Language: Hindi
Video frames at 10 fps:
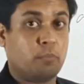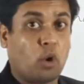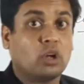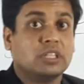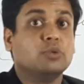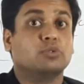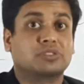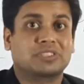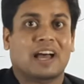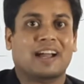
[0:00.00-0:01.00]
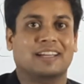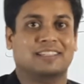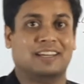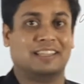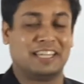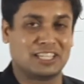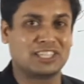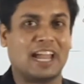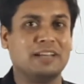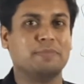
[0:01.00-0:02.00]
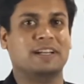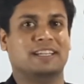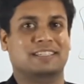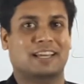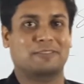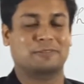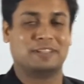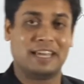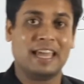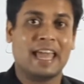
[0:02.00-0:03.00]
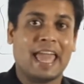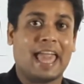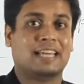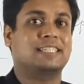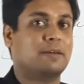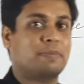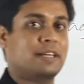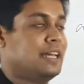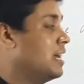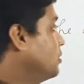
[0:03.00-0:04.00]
बहुत ही उत्साह के साथ एक्साइटमेंट के साथ उसने एक्सेप्ट किया